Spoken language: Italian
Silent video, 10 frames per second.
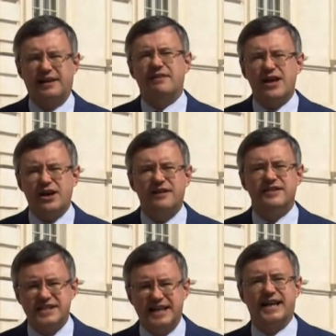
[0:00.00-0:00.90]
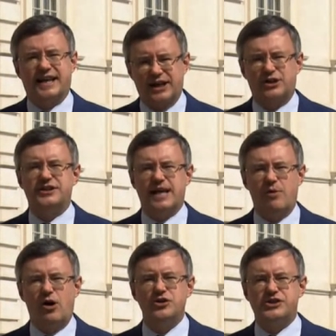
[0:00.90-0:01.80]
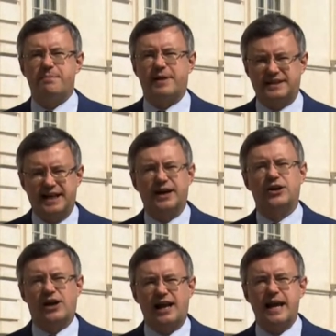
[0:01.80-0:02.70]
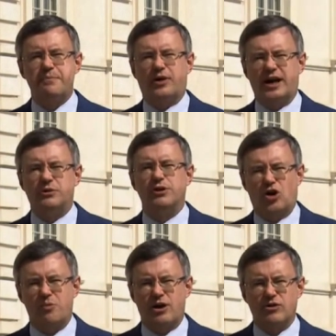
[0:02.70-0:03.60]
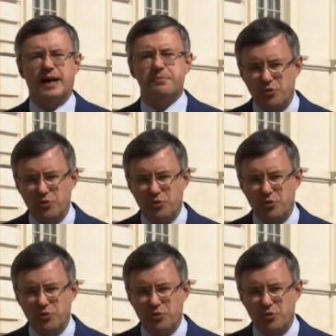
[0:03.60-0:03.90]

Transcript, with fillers: A dire il vero, la vicenda che raccontiamo oggi appartiene ancora all'epoca in cui Roma era una